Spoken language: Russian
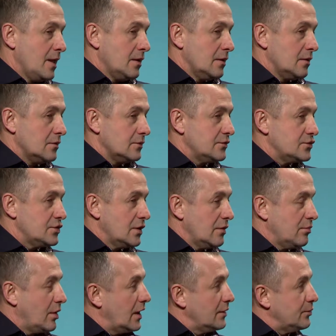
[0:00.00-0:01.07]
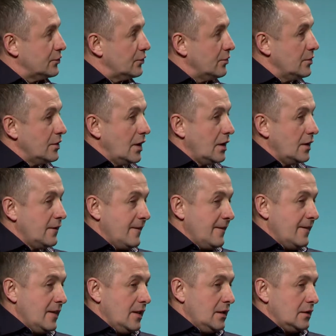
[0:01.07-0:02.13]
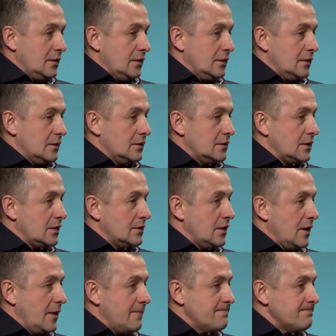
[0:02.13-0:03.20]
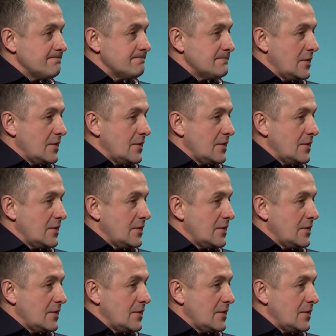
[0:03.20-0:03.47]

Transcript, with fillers: Э, сначала брат, потом я. И когда